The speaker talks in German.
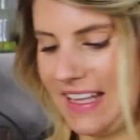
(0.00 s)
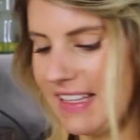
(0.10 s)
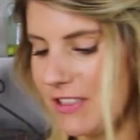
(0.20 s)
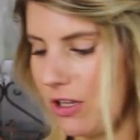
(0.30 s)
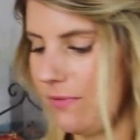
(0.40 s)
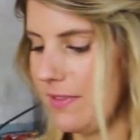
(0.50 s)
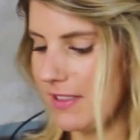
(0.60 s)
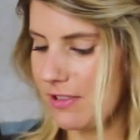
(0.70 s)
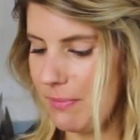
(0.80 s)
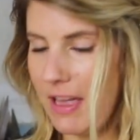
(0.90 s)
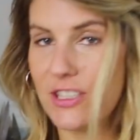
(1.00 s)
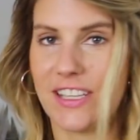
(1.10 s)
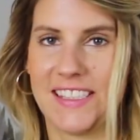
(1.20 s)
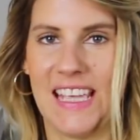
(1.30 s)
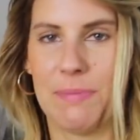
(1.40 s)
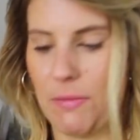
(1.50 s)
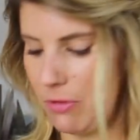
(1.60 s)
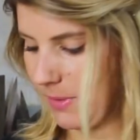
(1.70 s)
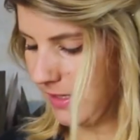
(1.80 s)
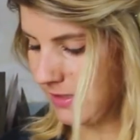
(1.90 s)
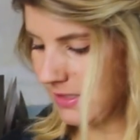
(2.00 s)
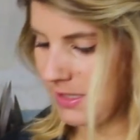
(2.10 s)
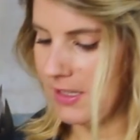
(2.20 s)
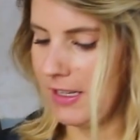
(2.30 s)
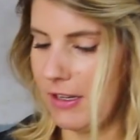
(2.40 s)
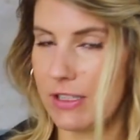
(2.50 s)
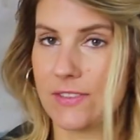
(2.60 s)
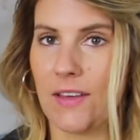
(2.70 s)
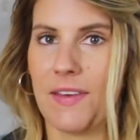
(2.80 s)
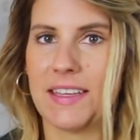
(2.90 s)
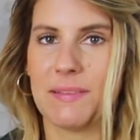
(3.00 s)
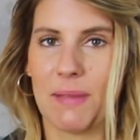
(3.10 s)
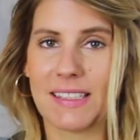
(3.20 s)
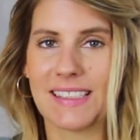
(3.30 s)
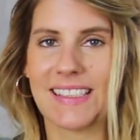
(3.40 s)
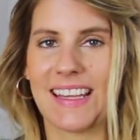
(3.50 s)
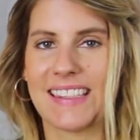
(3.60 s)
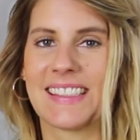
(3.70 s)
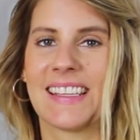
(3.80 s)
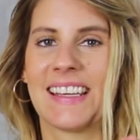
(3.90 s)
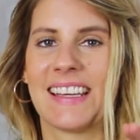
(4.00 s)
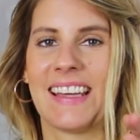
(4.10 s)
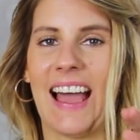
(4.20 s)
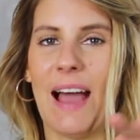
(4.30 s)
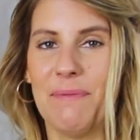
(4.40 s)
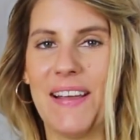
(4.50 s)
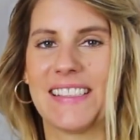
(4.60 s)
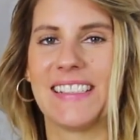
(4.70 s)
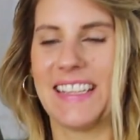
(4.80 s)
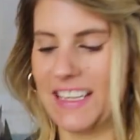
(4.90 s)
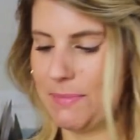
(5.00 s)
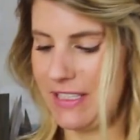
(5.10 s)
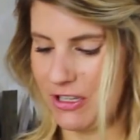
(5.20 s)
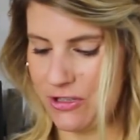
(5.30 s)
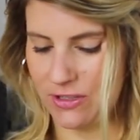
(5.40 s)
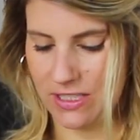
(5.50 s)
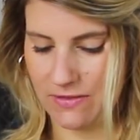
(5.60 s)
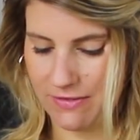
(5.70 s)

Jetzt kommen wir zum Magic Zebra Moment. Und zwar werden die Massen jetzt abwechselnd in die Mitte geschüttet.